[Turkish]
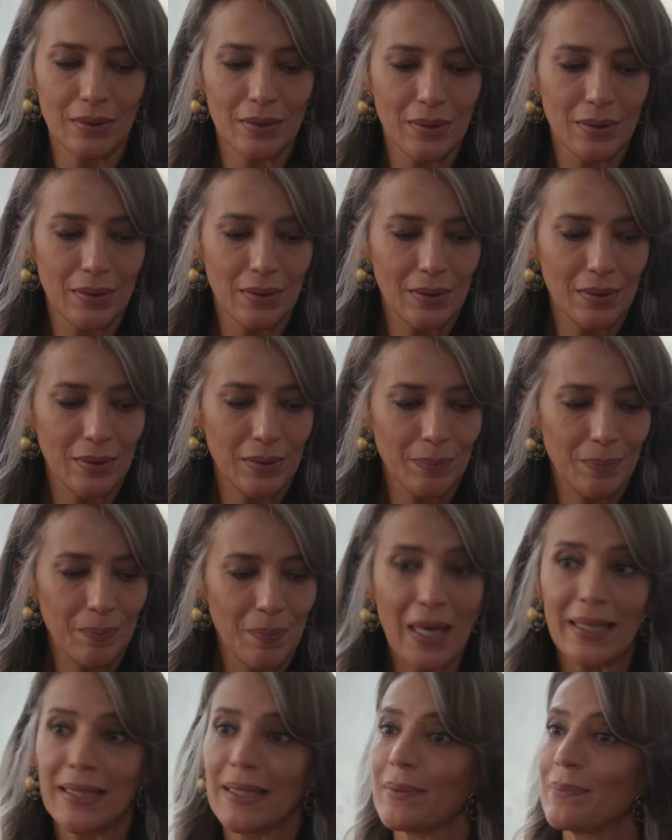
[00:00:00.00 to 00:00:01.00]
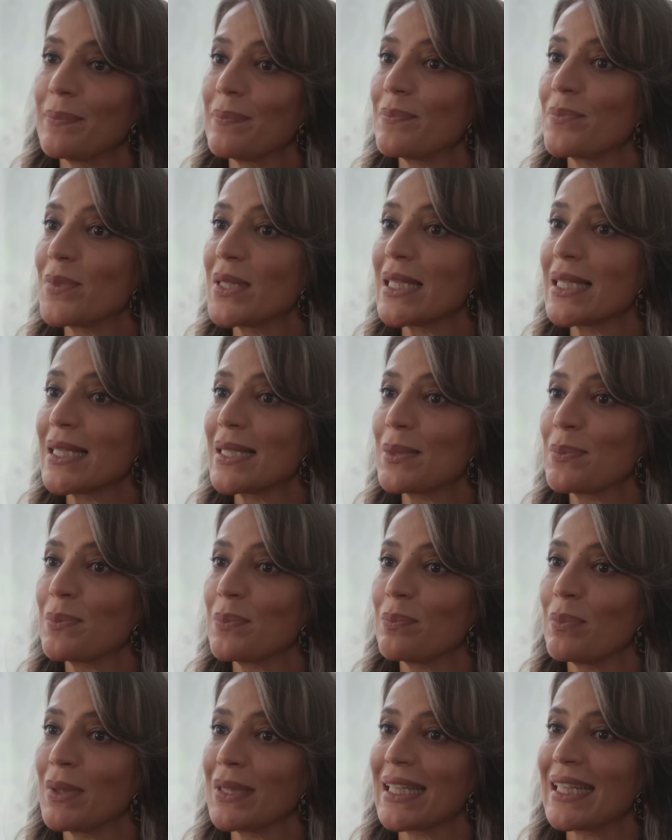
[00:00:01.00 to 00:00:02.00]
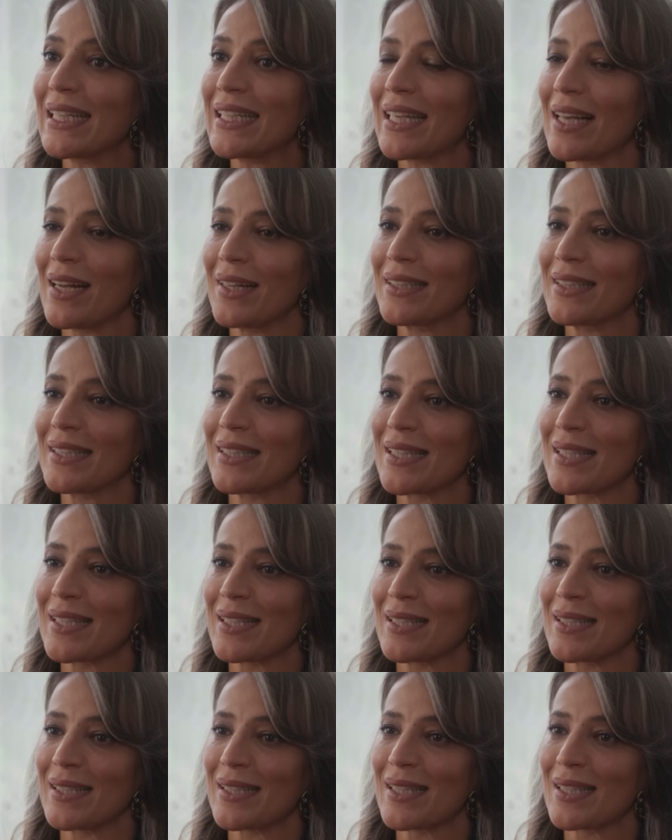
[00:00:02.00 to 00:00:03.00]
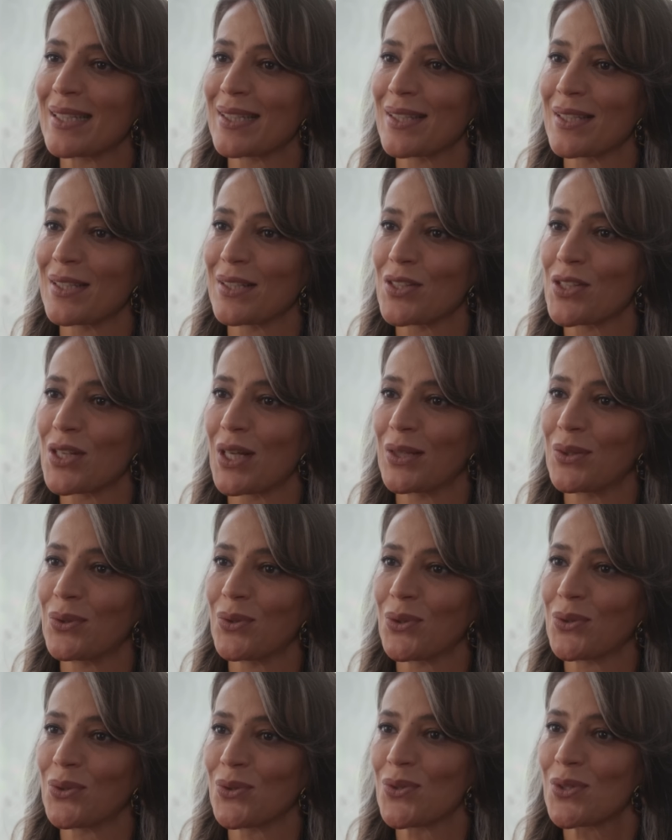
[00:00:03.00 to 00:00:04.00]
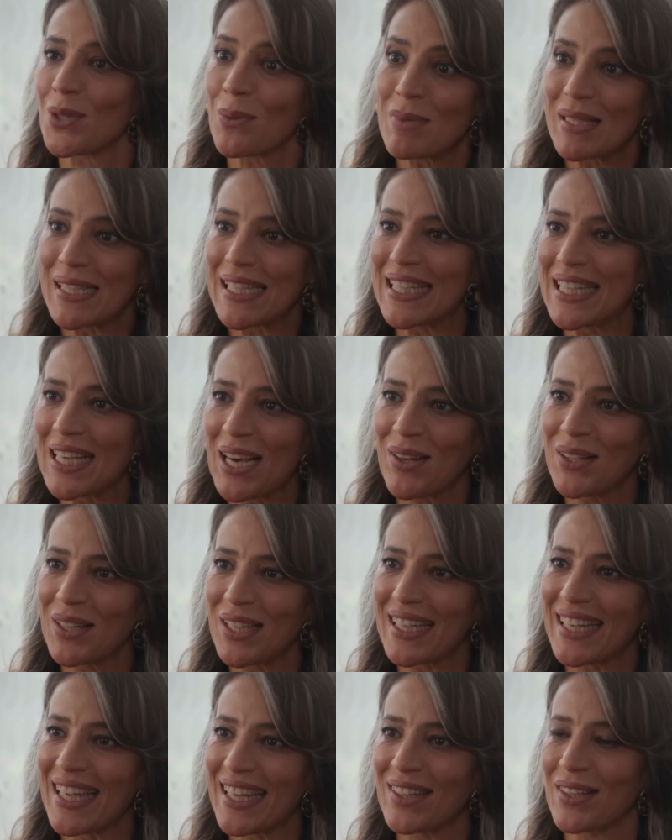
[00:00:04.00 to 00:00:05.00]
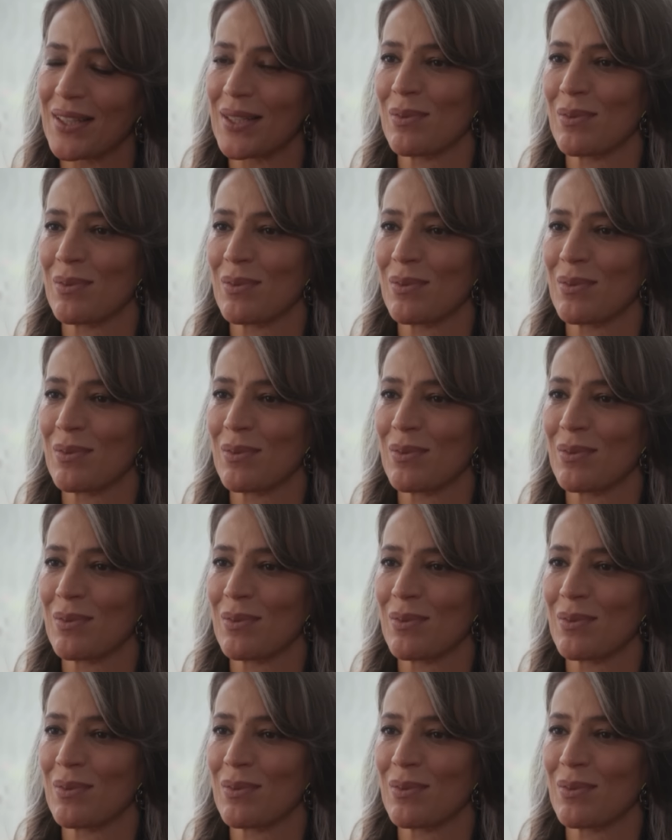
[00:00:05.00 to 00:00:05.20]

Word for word: e, hani siz bana ilk geldiğinizde sık sık şey diyordunuz ya biz iki anne kendi